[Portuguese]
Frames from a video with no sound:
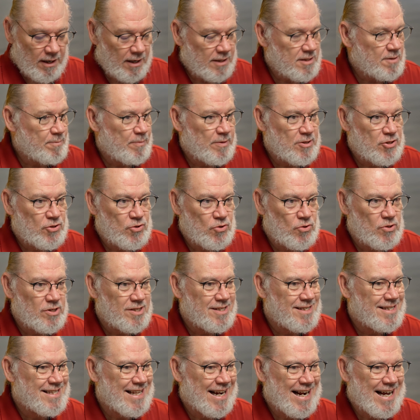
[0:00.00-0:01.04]
As
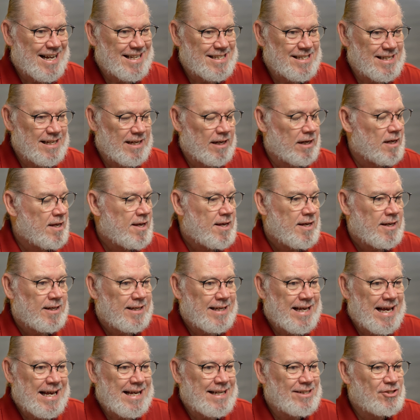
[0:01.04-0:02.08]
pessoas trazem
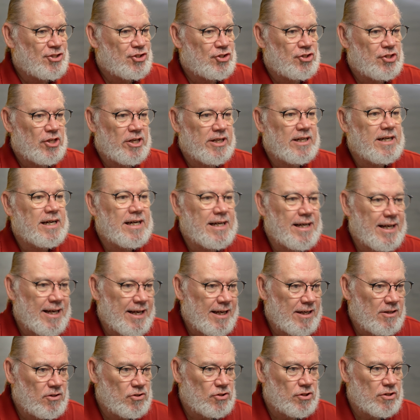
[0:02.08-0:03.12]
quem chega
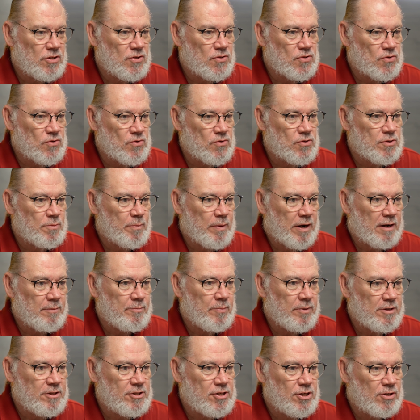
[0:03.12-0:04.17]
em Jesus para
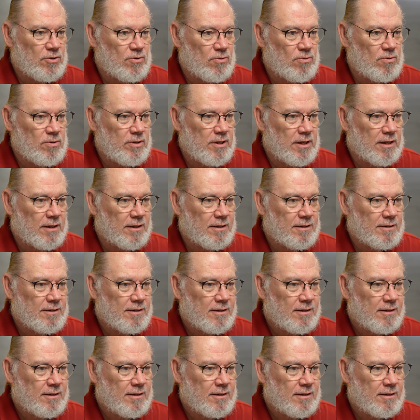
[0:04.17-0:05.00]
pedir cura,